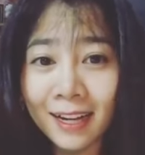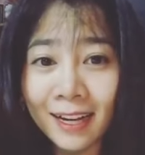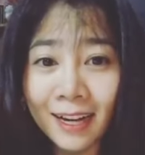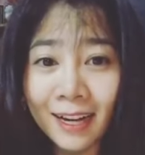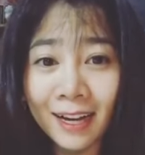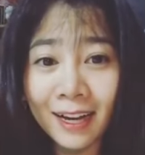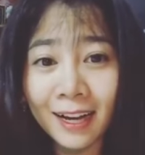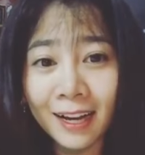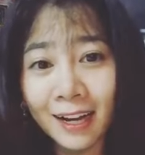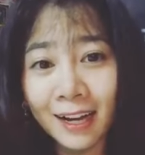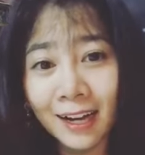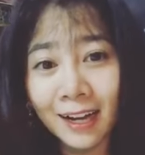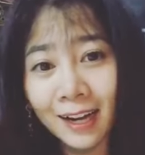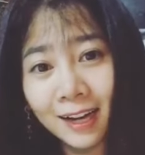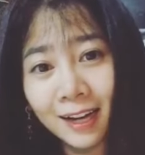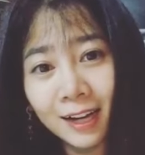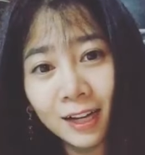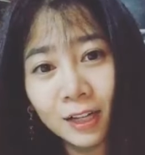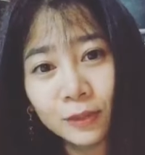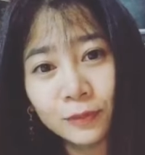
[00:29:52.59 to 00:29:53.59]

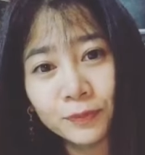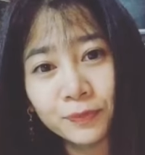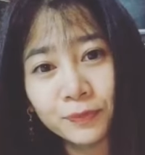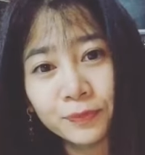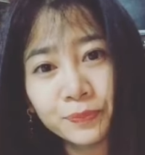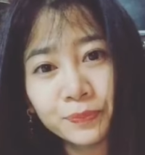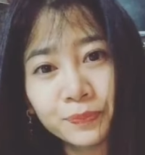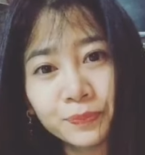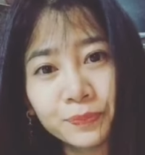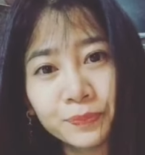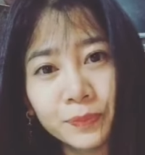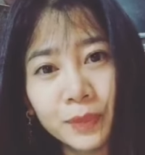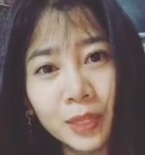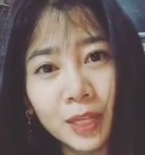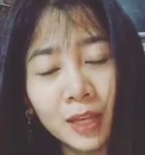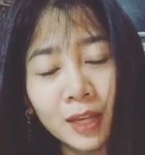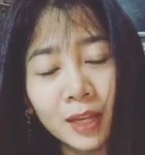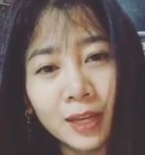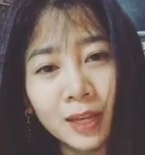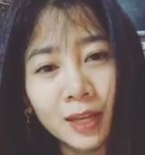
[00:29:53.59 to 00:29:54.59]
à,
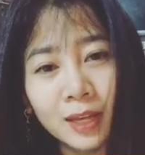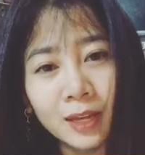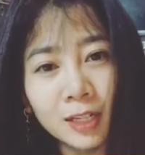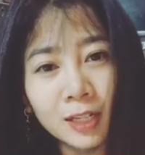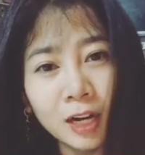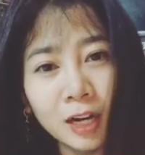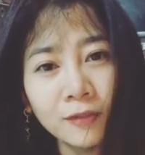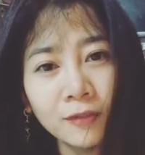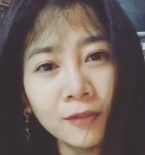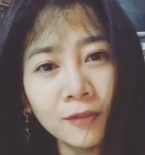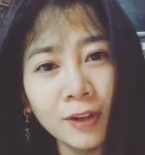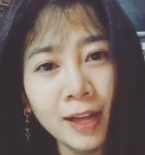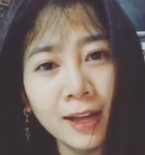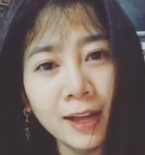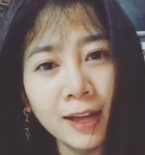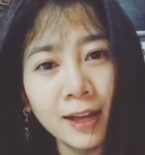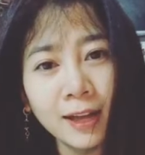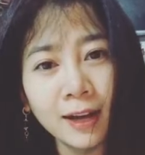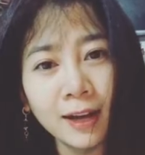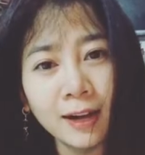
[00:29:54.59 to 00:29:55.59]
còn
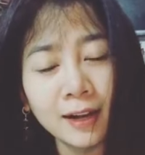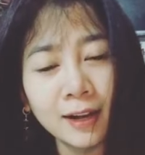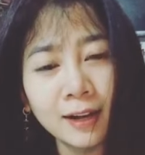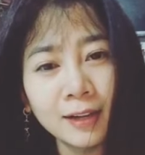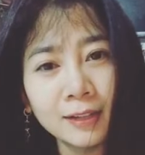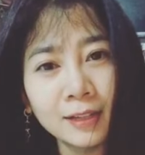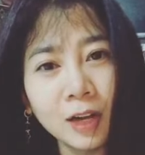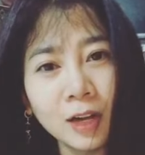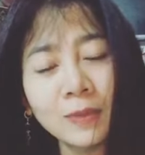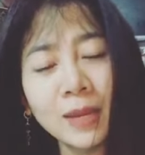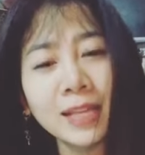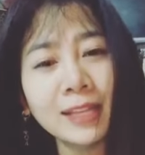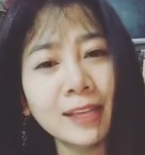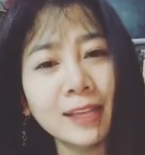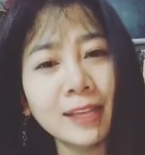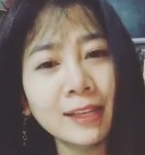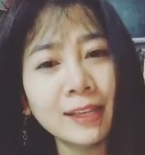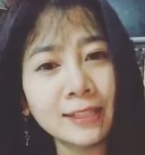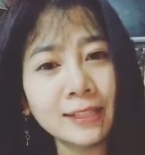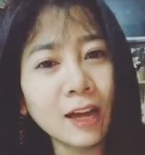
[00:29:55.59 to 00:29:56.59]
về hôm nay thì
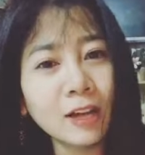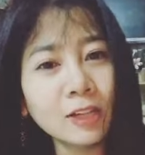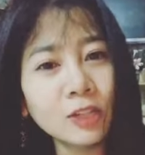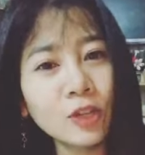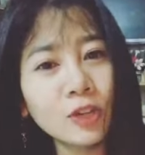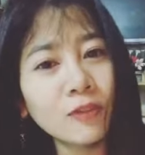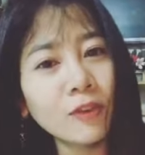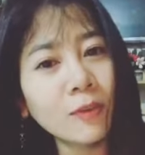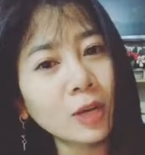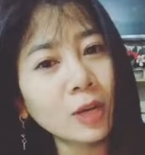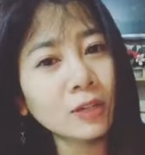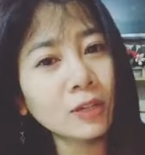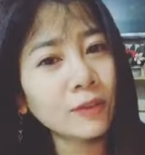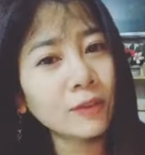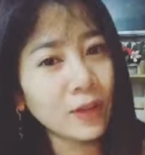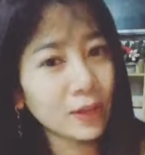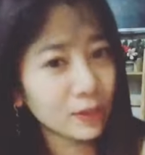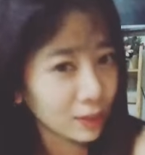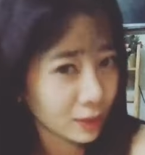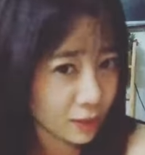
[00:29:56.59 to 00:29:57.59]
chỉ nói chuyện với mọi người
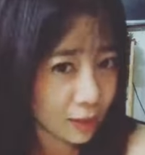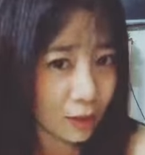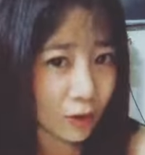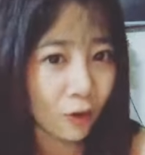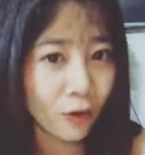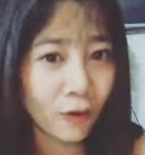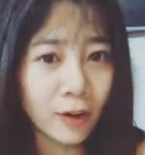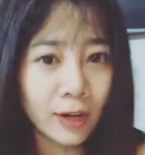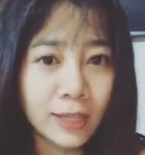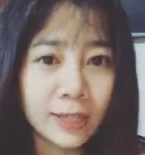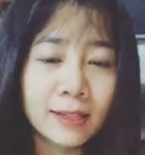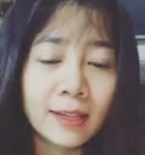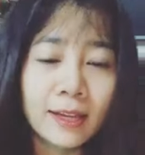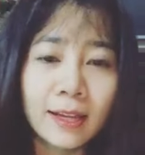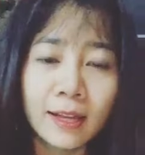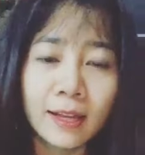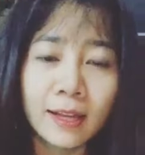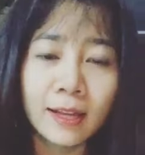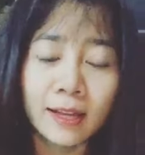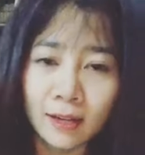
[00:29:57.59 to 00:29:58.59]
về chuyện đó thôi
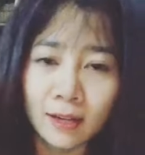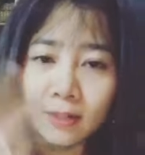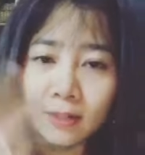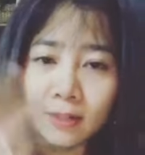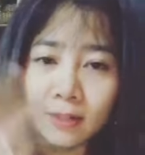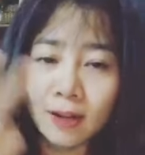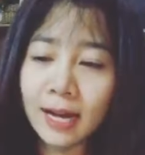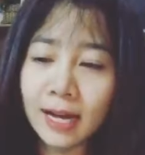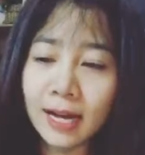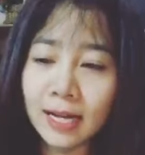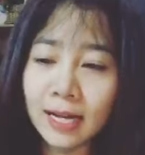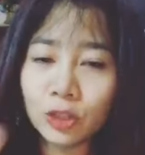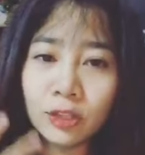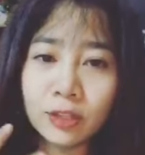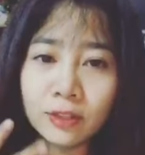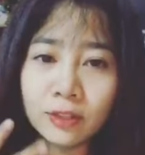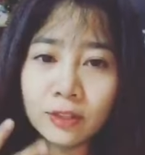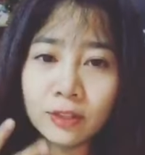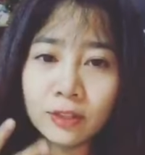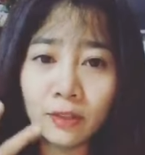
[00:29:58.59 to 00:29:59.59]
còn có hai
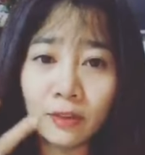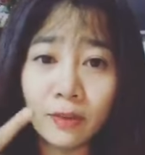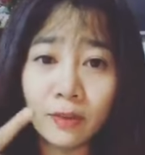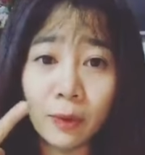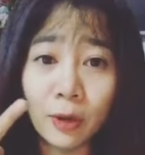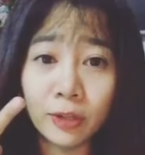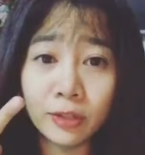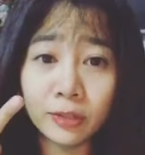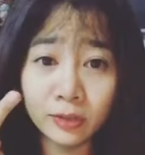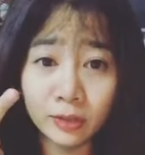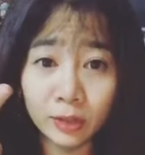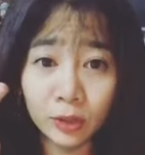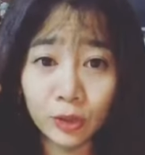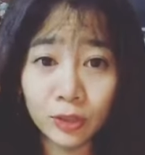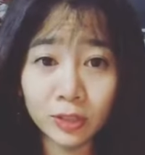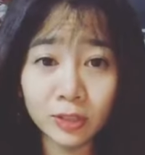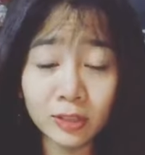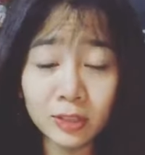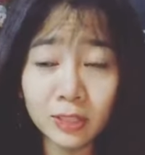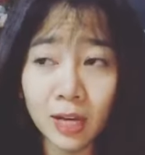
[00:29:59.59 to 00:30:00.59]
chuyện hứa với mọi người
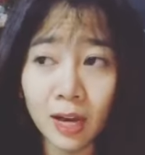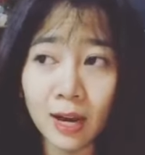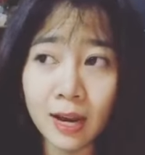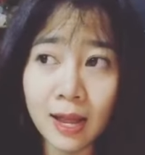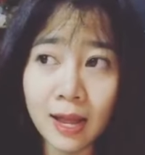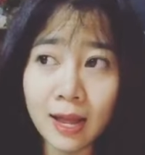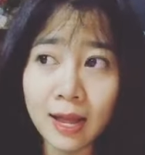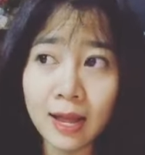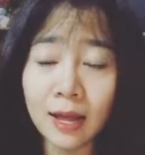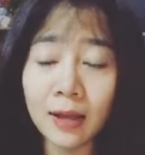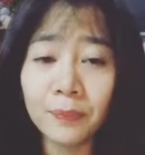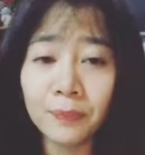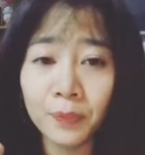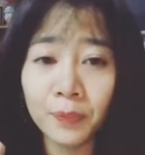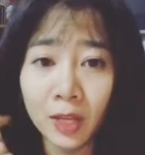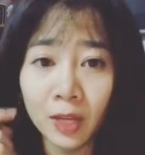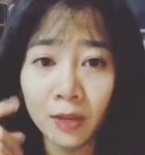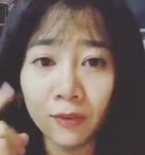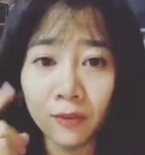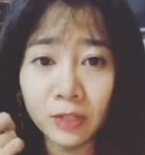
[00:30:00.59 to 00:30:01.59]
chuyện thứ nhất là
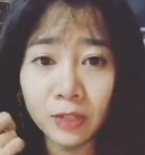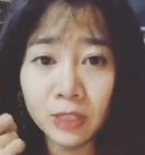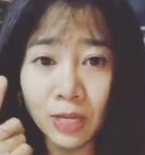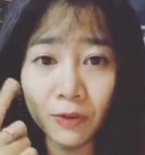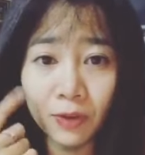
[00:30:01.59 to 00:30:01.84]
phương sẽ